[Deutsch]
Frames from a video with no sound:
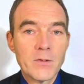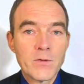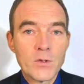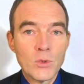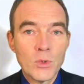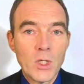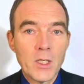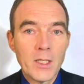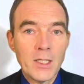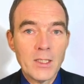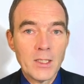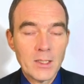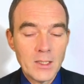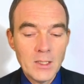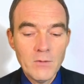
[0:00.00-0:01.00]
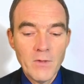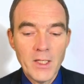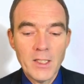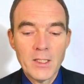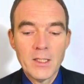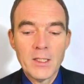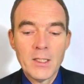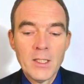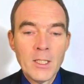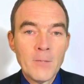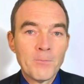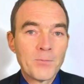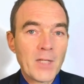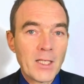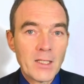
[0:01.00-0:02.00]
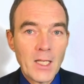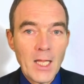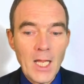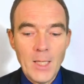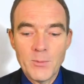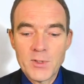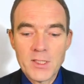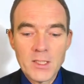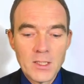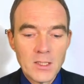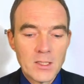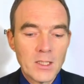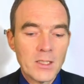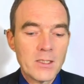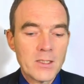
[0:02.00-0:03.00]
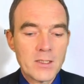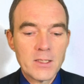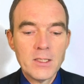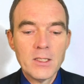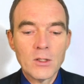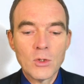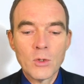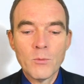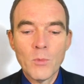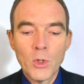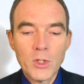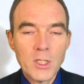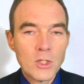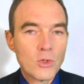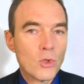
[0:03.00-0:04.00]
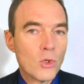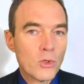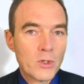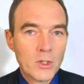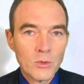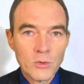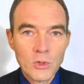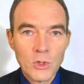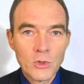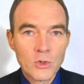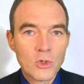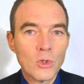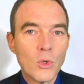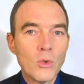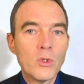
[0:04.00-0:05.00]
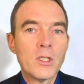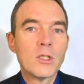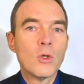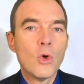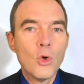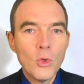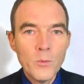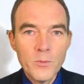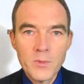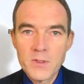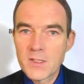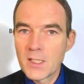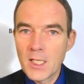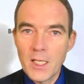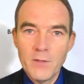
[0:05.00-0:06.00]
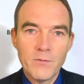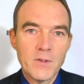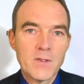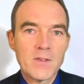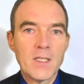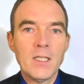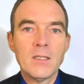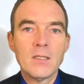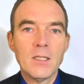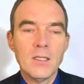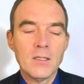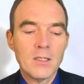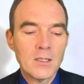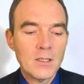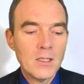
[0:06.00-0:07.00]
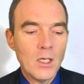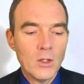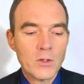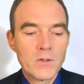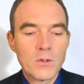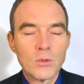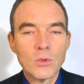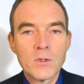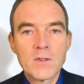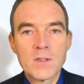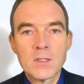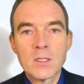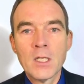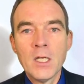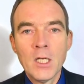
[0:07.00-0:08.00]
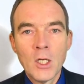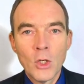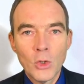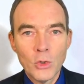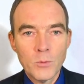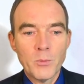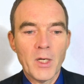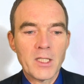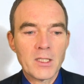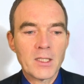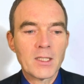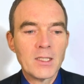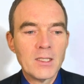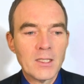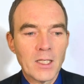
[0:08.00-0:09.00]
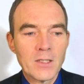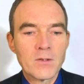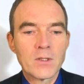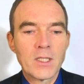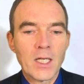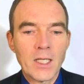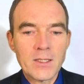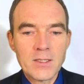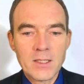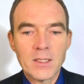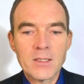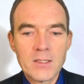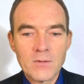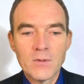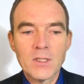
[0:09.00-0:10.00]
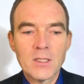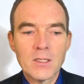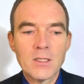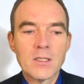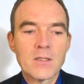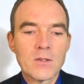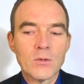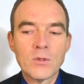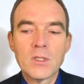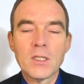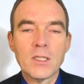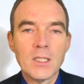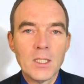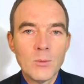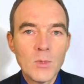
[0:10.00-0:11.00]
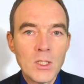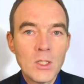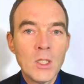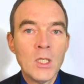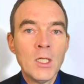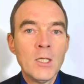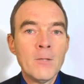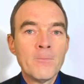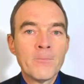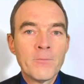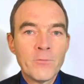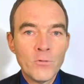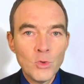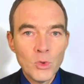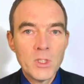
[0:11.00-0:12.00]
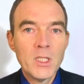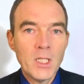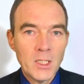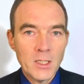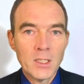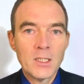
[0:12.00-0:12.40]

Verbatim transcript: äh, Bestandteil zur Energiewende dann Apps, Digitalisierung, Monitoring und Controlling, um sehr effiziente Energie auch zu nutzen und Batterien. Also ganz, ganz wichtiges Unternehmen